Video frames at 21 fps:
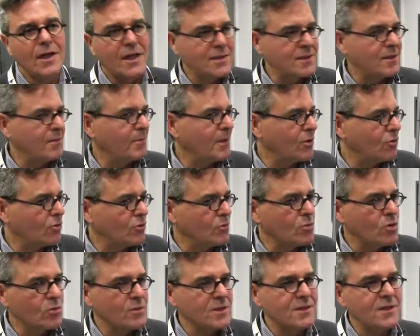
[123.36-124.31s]
HBO y
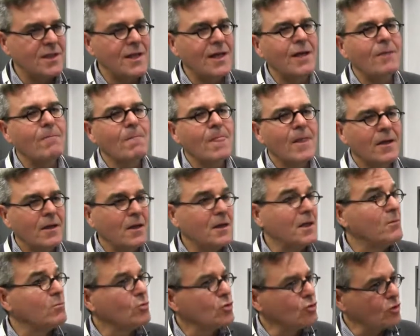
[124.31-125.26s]
Movistar
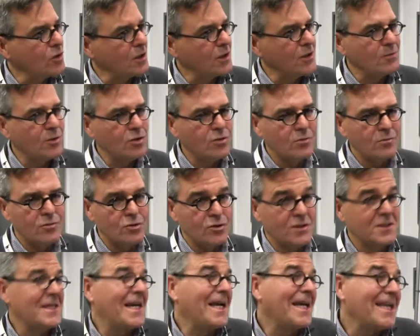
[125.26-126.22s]
en el mundo del libro.
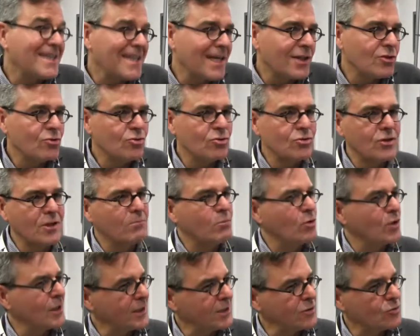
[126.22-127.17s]
Nos están quitando
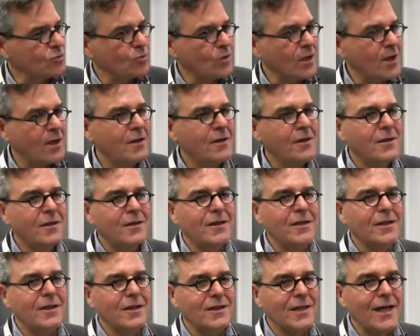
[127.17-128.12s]
tiempo de lectura,
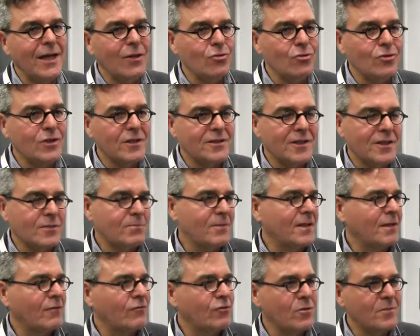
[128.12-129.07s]
eh, dado que estas
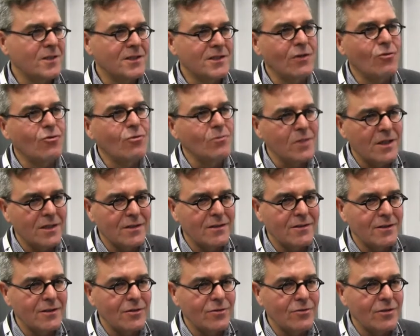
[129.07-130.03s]
plataformas han
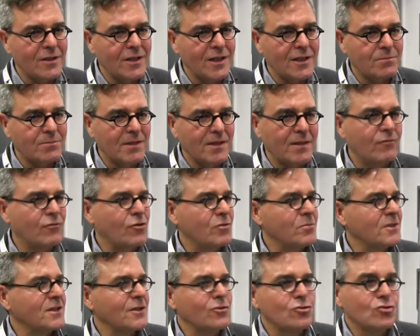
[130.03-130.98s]
convertido en las
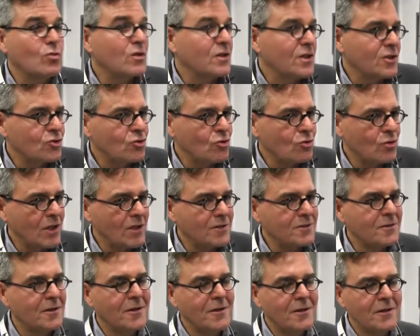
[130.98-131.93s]
plataformas que nos cuentan
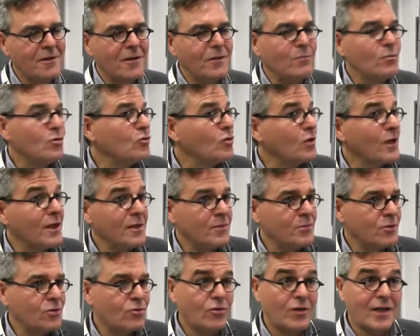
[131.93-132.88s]
historias. El mundo del
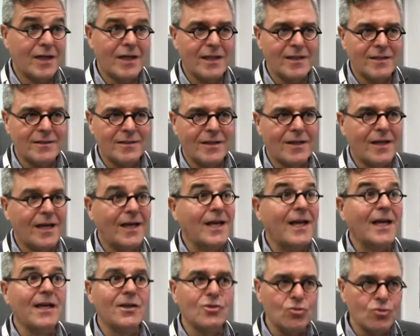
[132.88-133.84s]
libro no deja de ser la
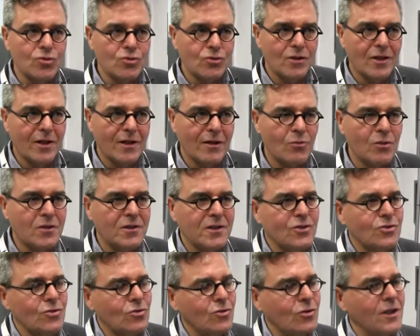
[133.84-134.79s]
gran industria que
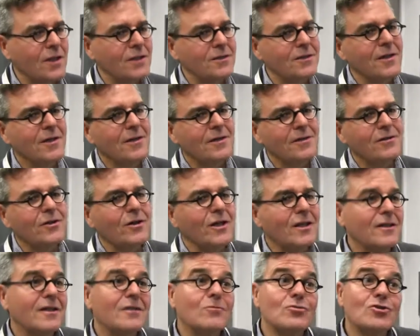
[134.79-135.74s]
cuenta historias y
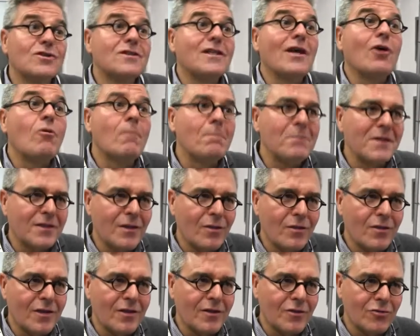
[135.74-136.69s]
ahora tenemos esta
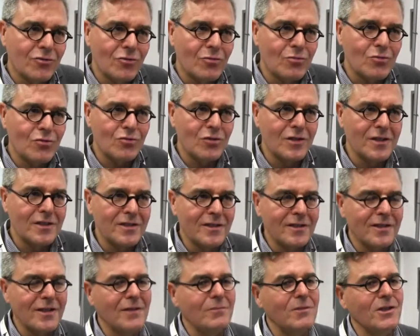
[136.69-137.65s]
competencia dentro del mundo del
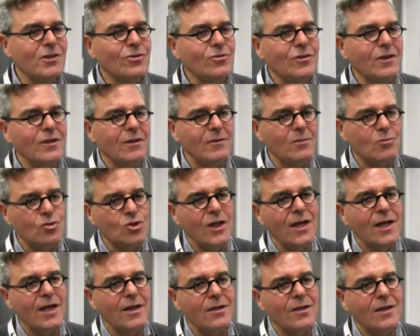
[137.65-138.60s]
entretenimiento que debemos
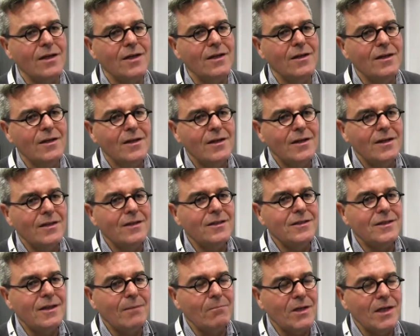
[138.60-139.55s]
analizar
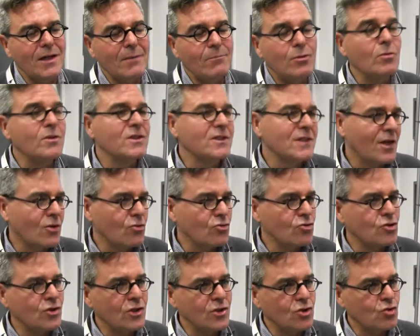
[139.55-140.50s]
y también
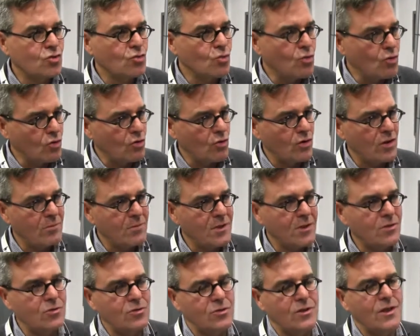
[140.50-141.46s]
aprovecharnos de su
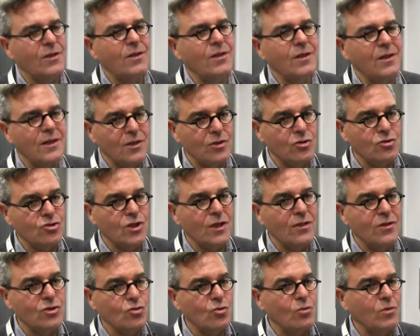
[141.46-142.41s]
conocimiento. Es decir, ellos
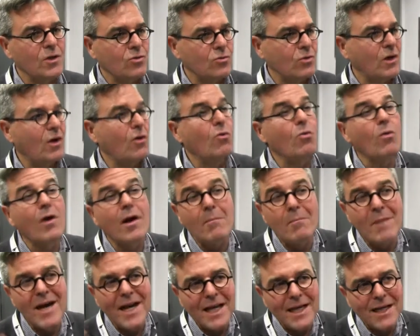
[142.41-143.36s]
han descubierto una nueva
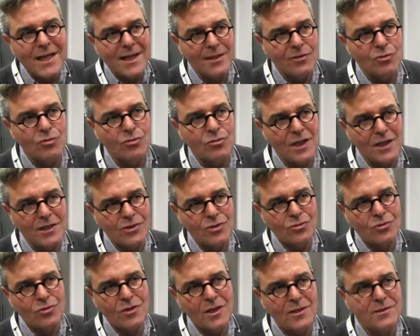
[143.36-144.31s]
manera de contar
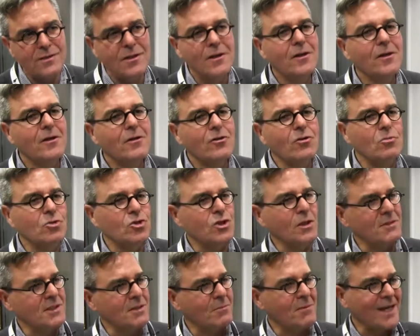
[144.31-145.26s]
historias, como
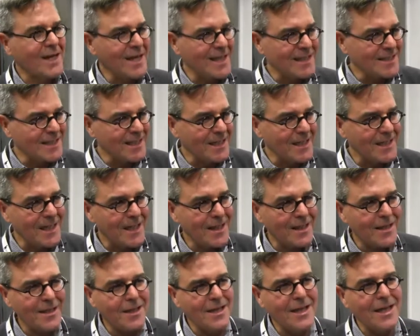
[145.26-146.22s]
sabes, de manera
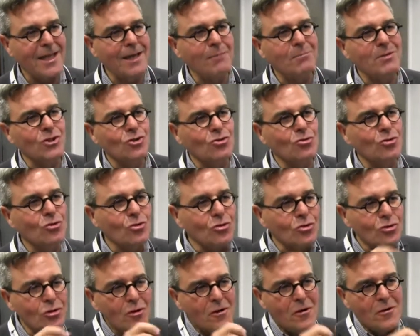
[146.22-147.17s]
seriada, que cada
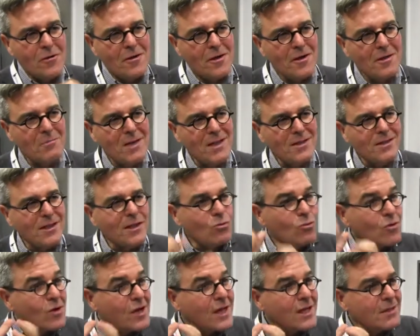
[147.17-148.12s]
episodio eh, mantiene
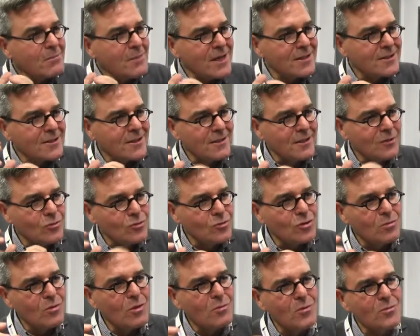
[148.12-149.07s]
un clímax que en el
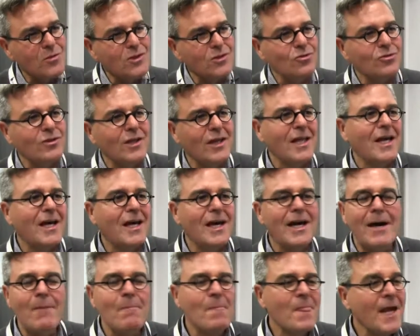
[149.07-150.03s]
último momento te
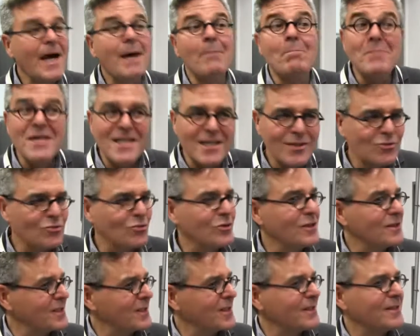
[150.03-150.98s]
deja hambriento
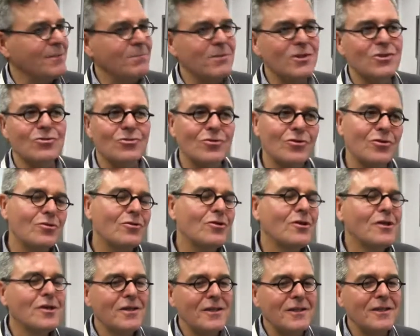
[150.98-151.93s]
del siguiente episodio
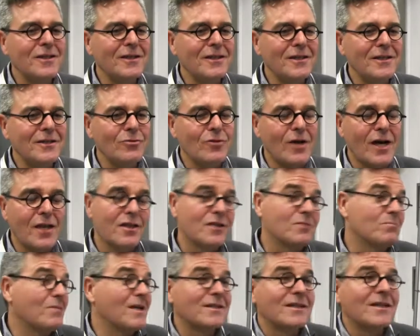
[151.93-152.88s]
y no no
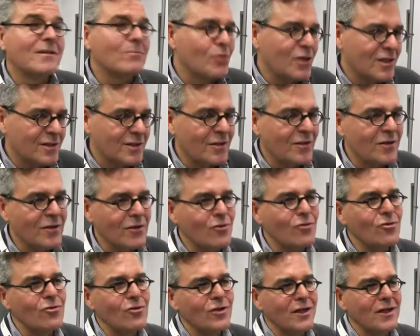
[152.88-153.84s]
haces más que, por así
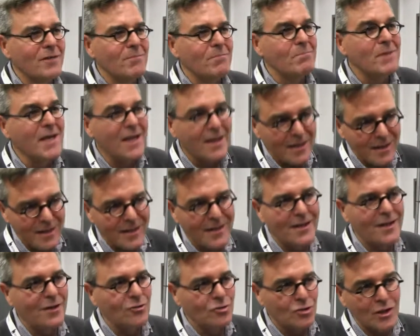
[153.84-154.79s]
decirlo, eh, ver
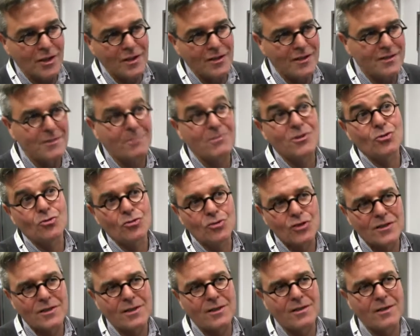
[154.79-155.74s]
eh, los siguientes
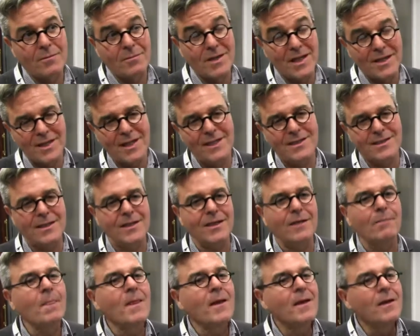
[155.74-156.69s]
episodios hasta terminarte la
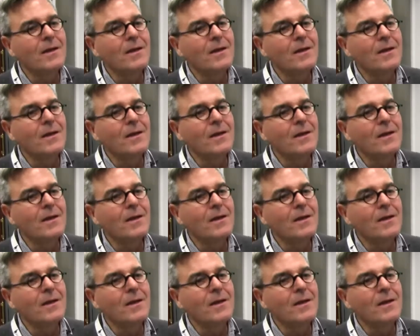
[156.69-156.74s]
serie.